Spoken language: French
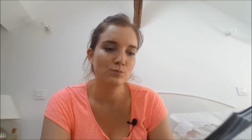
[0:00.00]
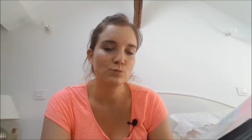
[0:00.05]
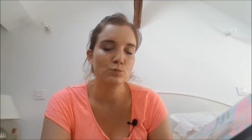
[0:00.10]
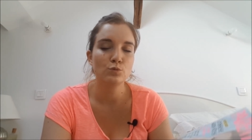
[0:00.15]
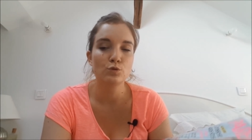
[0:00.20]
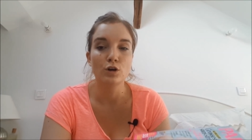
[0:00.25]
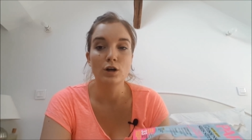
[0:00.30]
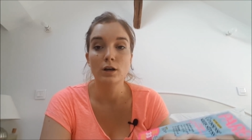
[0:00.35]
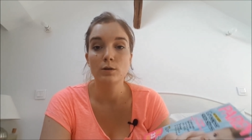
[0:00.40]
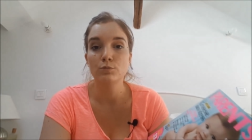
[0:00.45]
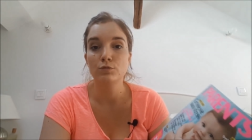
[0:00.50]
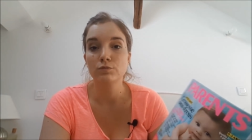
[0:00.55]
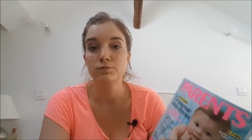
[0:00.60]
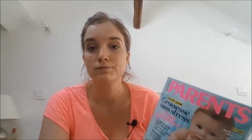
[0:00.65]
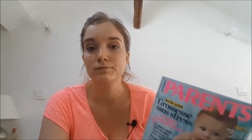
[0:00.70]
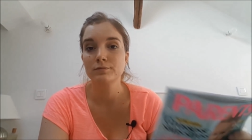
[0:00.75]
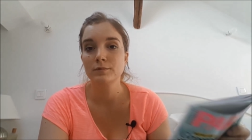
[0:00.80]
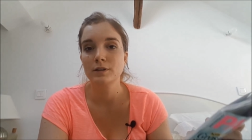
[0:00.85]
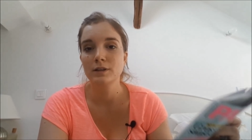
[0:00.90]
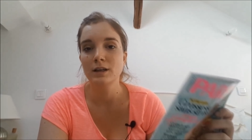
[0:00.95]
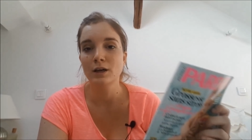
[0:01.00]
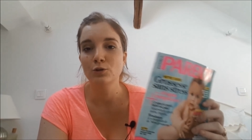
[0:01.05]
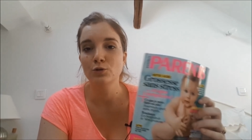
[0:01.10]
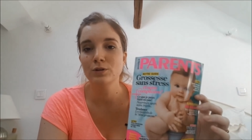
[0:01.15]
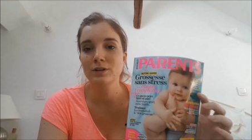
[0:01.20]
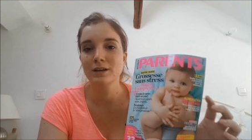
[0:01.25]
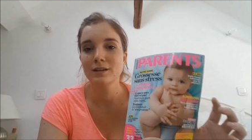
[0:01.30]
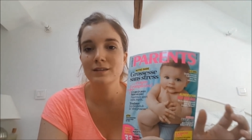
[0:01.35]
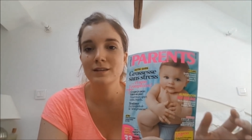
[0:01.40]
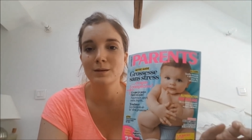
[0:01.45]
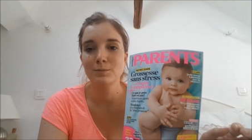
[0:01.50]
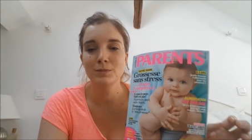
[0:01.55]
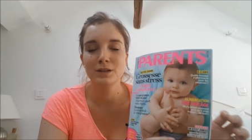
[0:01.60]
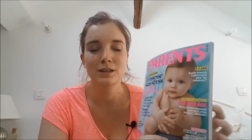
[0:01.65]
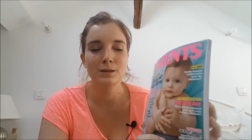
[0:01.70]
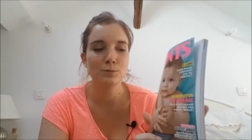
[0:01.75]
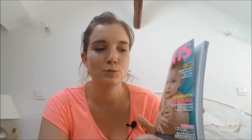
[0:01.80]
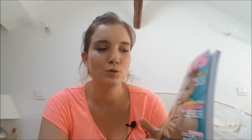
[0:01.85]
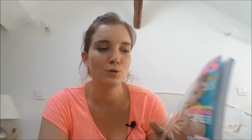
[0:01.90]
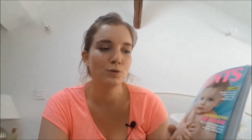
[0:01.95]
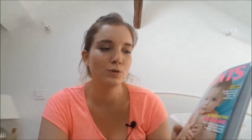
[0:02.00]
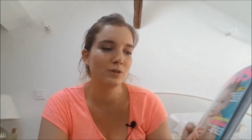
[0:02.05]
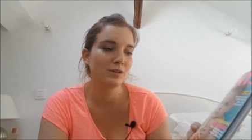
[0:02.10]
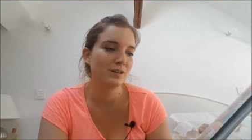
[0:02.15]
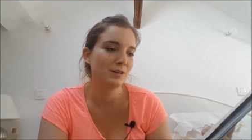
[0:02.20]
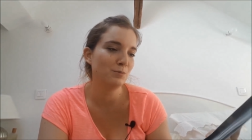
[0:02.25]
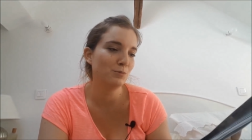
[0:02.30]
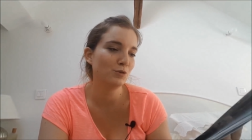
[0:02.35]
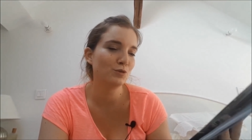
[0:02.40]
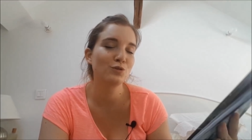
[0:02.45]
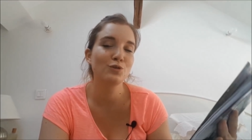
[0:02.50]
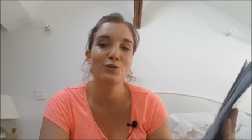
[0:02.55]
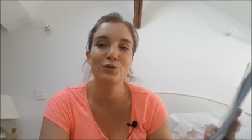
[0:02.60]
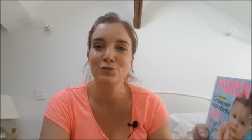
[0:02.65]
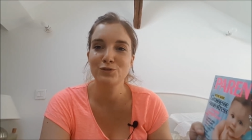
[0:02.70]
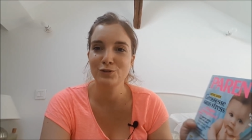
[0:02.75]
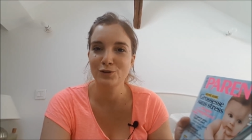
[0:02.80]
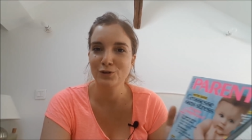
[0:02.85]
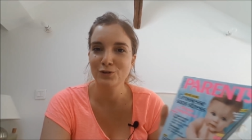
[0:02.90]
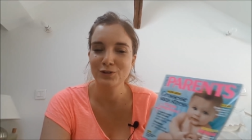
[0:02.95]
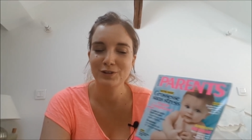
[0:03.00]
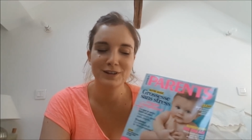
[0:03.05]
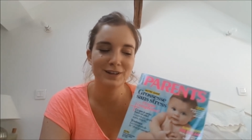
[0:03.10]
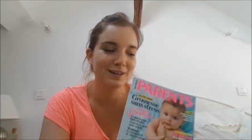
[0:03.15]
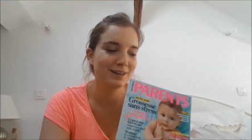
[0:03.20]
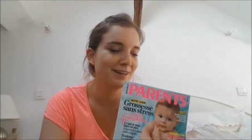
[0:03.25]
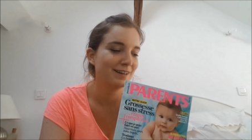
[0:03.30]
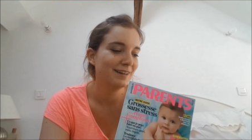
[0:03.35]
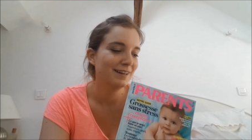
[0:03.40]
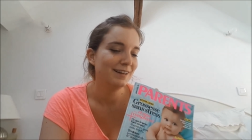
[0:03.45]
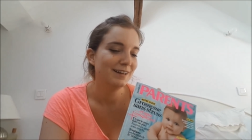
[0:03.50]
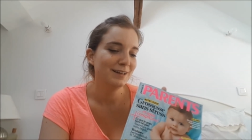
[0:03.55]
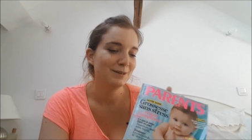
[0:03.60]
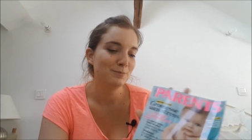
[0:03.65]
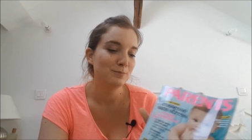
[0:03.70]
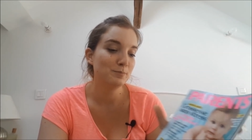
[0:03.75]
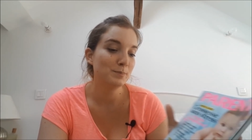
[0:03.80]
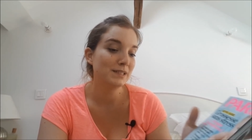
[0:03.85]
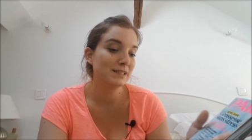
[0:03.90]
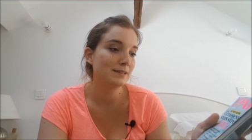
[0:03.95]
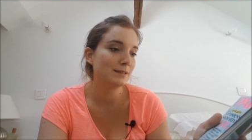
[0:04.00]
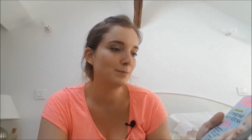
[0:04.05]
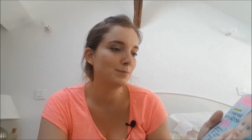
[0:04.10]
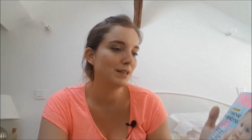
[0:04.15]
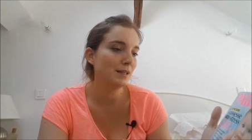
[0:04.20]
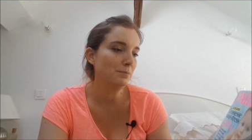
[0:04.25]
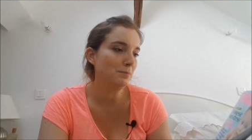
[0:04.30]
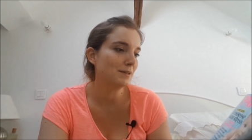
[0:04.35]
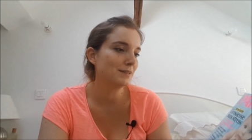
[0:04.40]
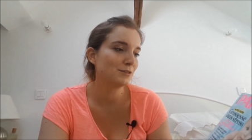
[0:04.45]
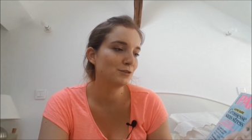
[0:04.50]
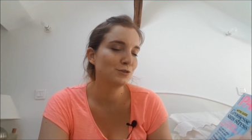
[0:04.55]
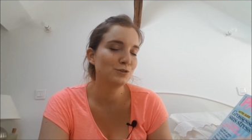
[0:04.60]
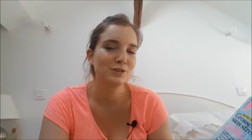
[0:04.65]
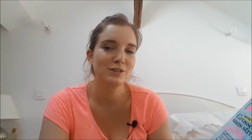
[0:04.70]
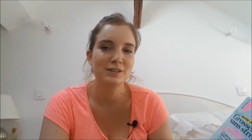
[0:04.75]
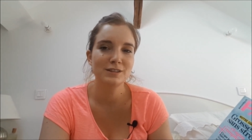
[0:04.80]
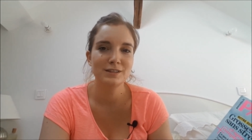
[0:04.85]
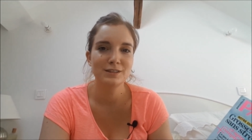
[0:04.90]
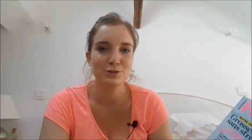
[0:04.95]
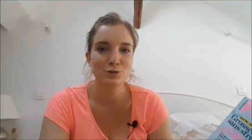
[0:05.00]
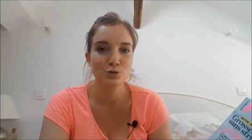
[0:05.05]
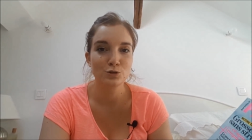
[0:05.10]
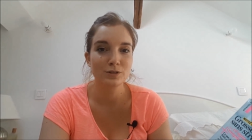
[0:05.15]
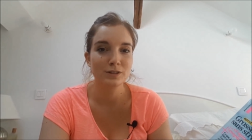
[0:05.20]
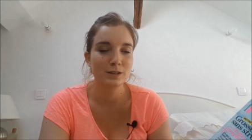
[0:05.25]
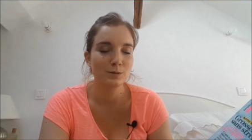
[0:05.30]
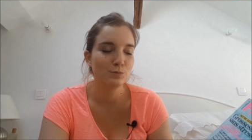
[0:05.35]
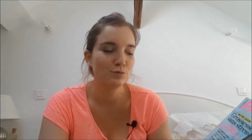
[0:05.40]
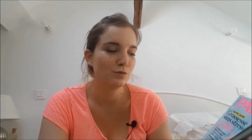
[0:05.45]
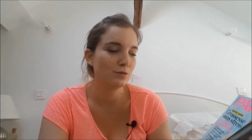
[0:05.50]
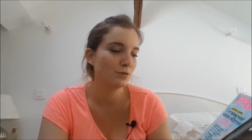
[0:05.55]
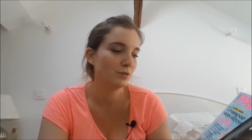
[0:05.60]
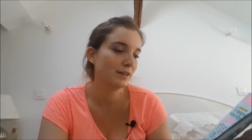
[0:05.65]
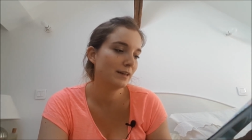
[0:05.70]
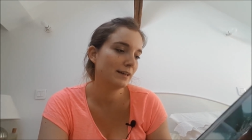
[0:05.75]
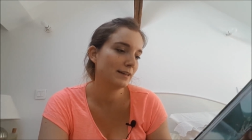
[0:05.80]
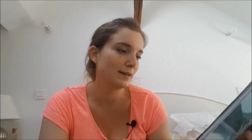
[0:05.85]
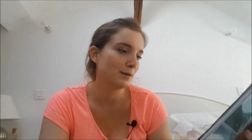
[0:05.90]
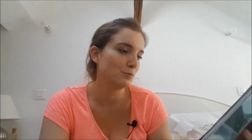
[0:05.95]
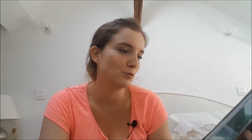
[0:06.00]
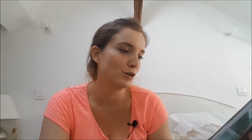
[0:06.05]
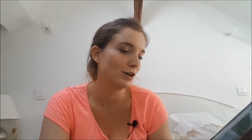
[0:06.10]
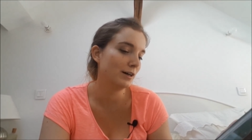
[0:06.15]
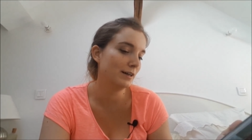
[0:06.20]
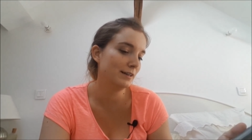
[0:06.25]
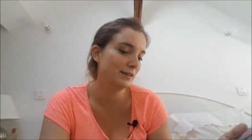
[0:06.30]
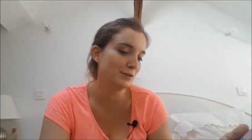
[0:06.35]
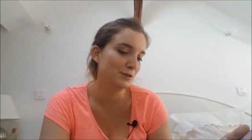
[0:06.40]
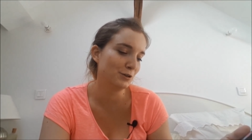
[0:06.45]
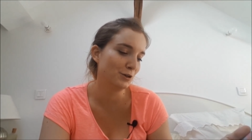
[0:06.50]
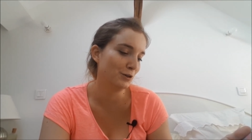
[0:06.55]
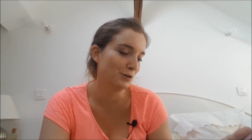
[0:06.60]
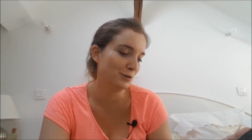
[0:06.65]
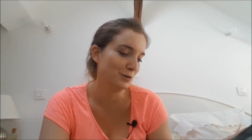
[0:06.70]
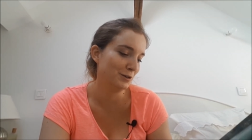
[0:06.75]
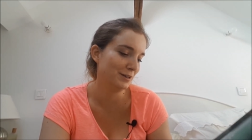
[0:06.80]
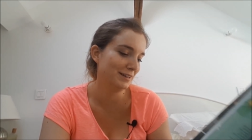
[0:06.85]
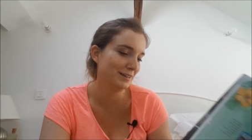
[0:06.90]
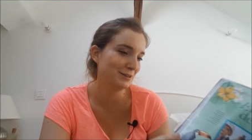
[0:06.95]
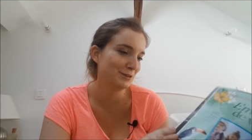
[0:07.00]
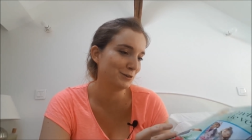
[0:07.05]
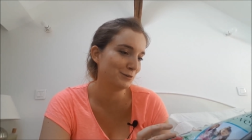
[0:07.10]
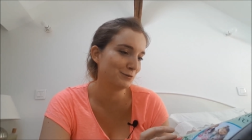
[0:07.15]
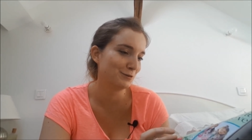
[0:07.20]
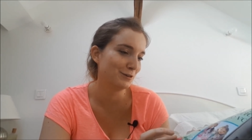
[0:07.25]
Ouais, bon, il n'y a aucun thème qui me, qui me transcende, mais c'est peut-être parce que j'ai une journée de boulot derrière moi et que,